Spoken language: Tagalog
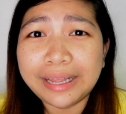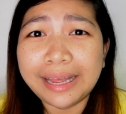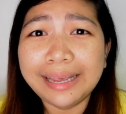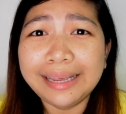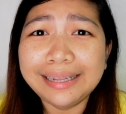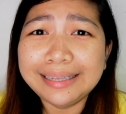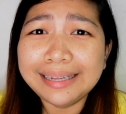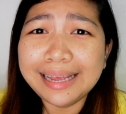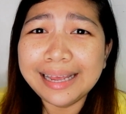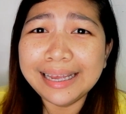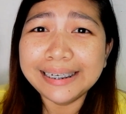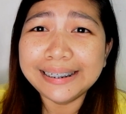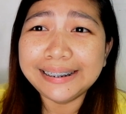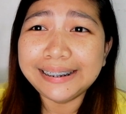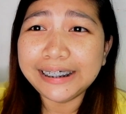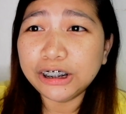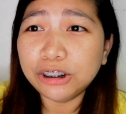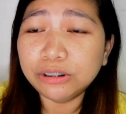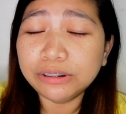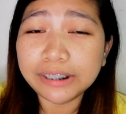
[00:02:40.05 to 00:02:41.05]
Dahil
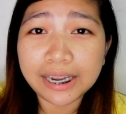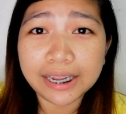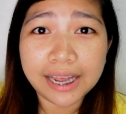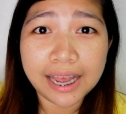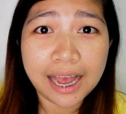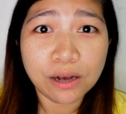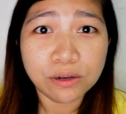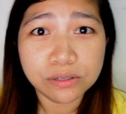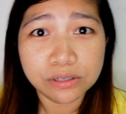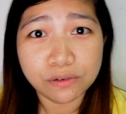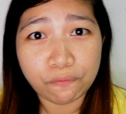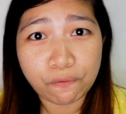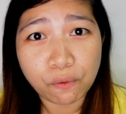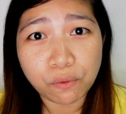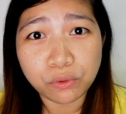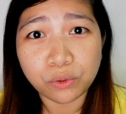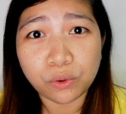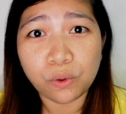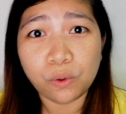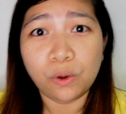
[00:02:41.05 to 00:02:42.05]
dito talaga ako sa
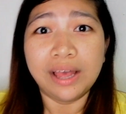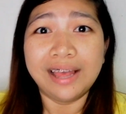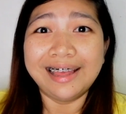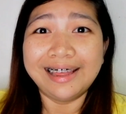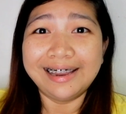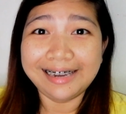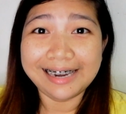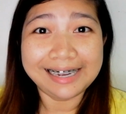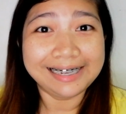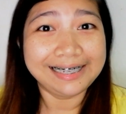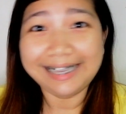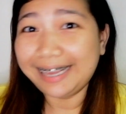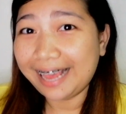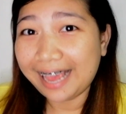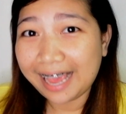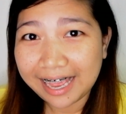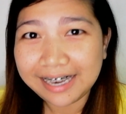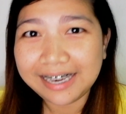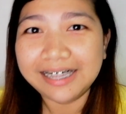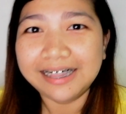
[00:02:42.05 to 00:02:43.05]
phone ko
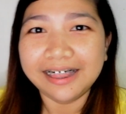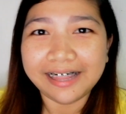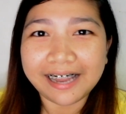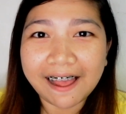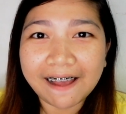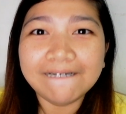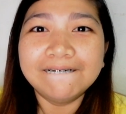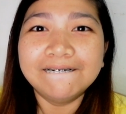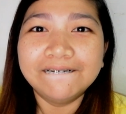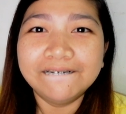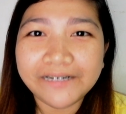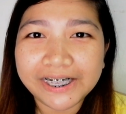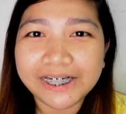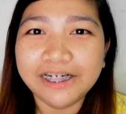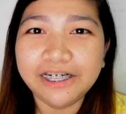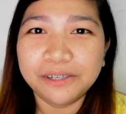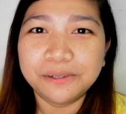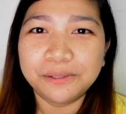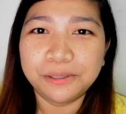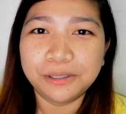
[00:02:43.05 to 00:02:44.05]
nag-i-edit ng
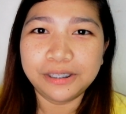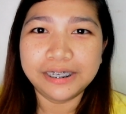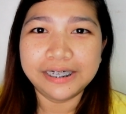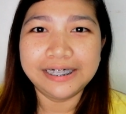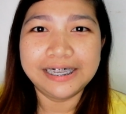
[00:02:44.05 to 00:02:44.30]
videos.